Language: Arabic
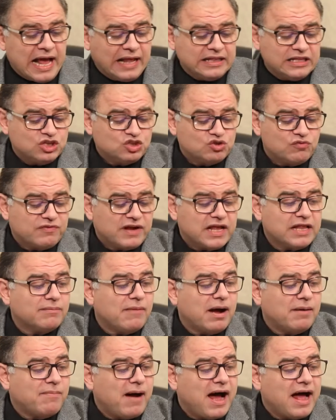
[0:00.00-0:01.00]
تعال نشوف كده
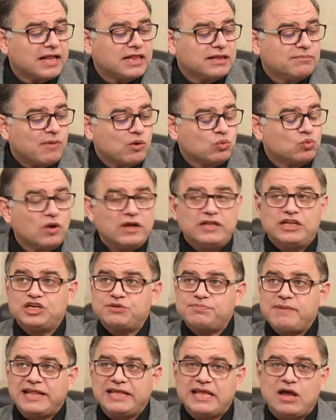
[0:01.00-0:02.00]
مع بعض موضوع
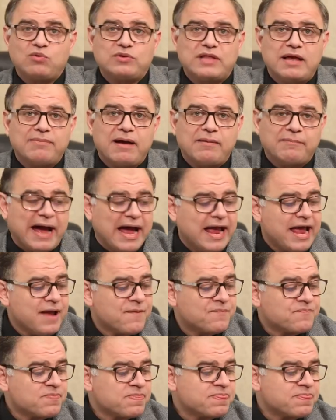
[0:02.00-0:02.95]
الليشمانيا وتابع معايا